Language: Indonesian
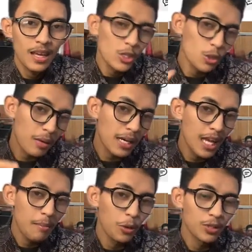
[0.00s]
sumber
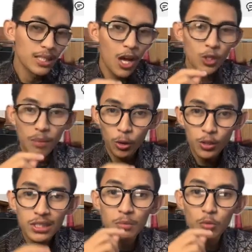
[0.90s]
daya manusianya harus
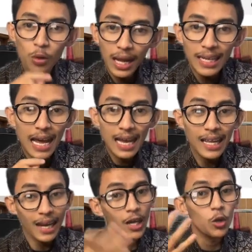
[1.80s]
bagus dimulai
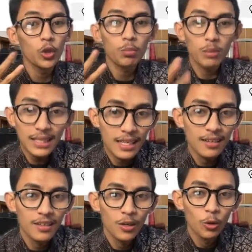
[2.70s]
dari rekrutmennya
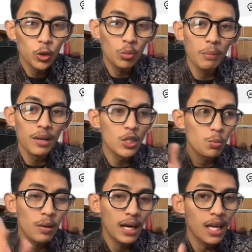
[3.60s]
untuk memilih
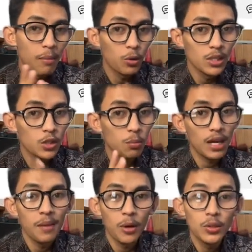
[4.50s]
sumber daya manusia sumber
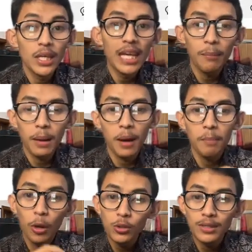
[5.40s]
daya manusia yang memang
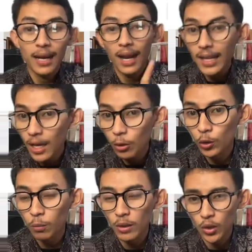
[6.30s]
bagus dan layak
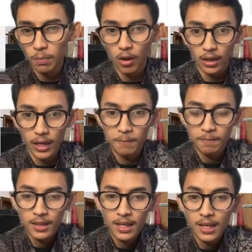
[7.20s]
untuk masuk ke Polri.
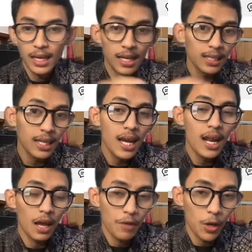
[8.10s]
Dan yang ketiga
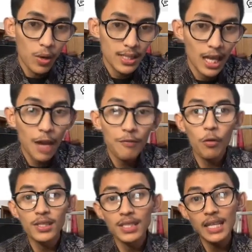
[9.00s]
adalah evaluasi.
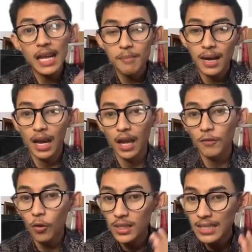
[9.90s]
Evaluasinya dari mana?
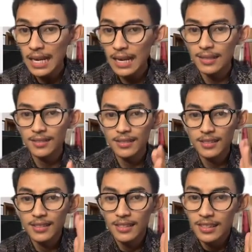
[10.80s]
Evaluasi yang
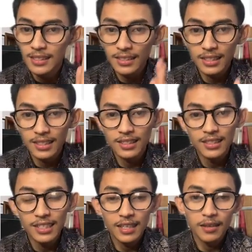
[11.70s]

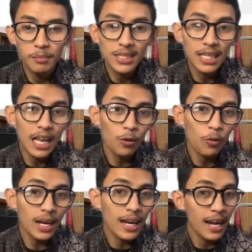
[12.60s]
e, bisa
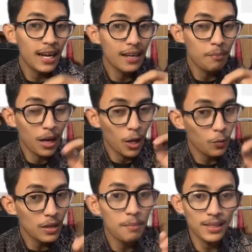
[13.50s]
dilakukan adalah
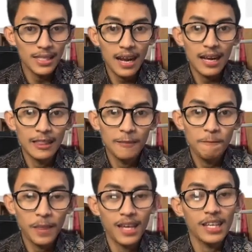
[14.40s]
melalui
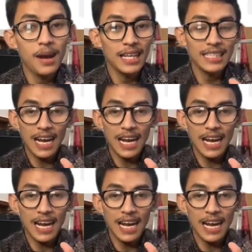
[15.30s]
masyarakat. Nah, gimana hmm.